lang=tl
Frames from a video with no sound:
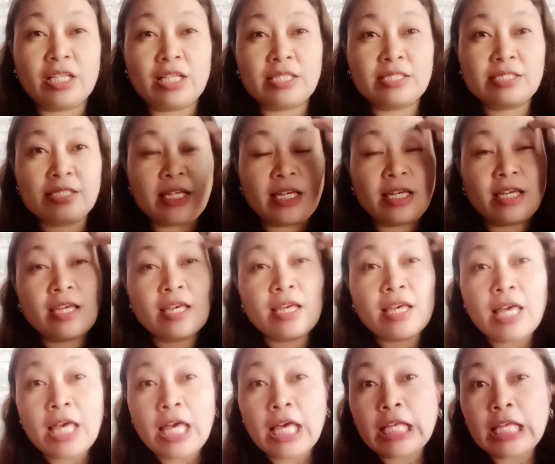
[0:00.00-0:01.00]
Kasi
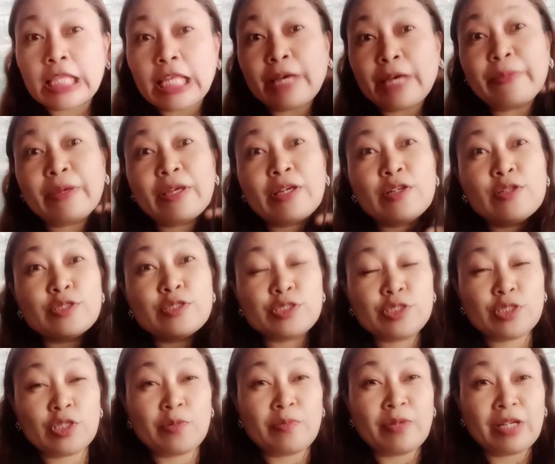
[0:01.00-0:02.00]
ang daming
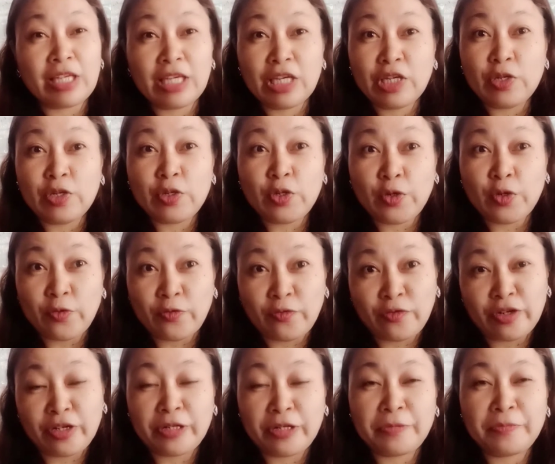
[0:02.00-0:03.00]
gustong maging
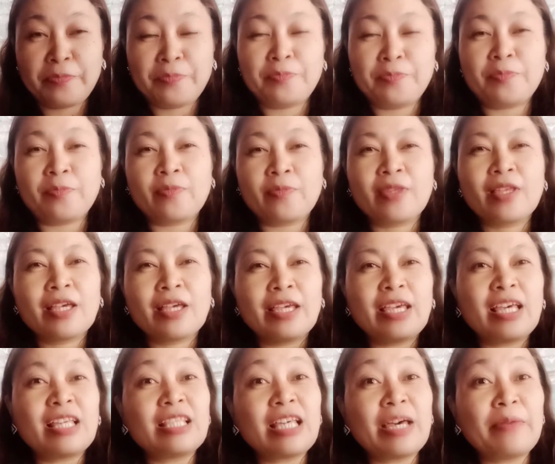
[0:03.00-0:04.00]
YouTuber.
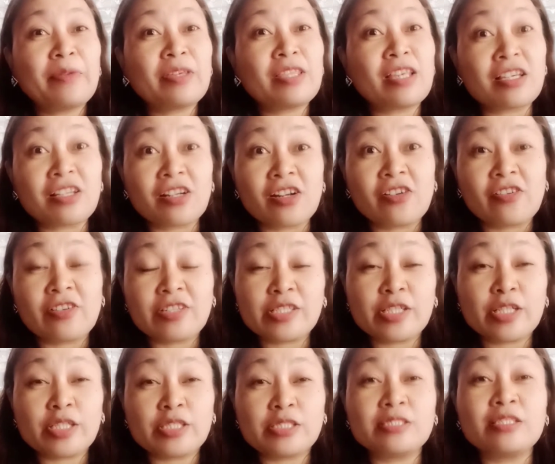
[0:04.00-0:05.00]
Yan daming
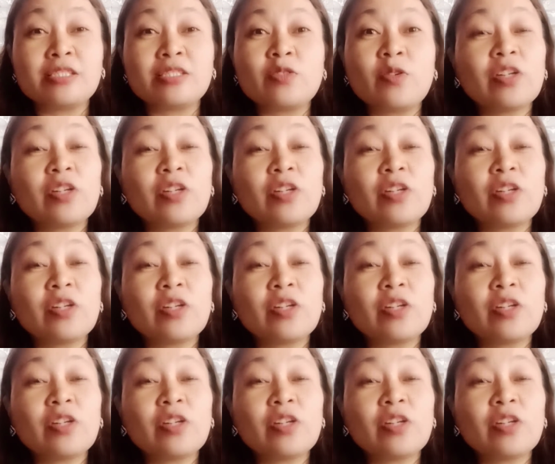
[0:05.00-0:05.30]
nagre-research nito.